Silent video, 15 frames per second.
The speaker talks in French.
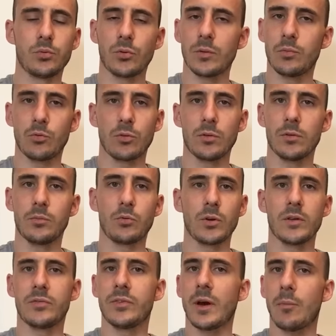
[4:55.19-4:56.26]
euh, pour,
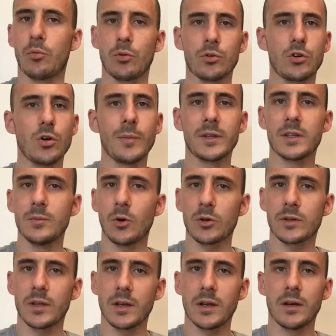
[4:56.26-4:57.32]
les faire pour le commun des
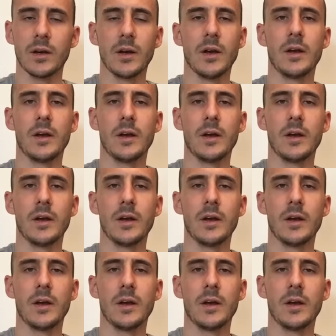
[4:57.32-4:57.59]
mortels,